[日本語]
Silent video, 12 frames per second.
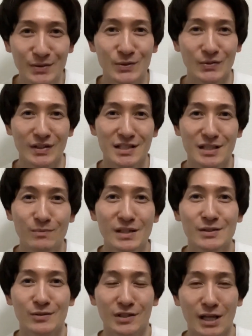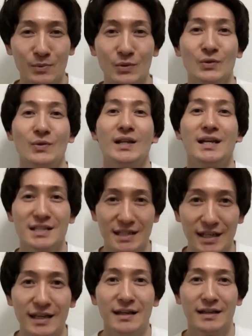族そんなしんみりするタイプの人いない
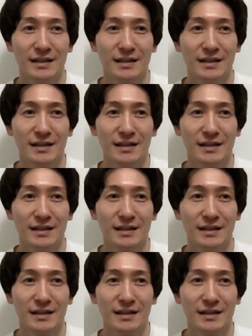し、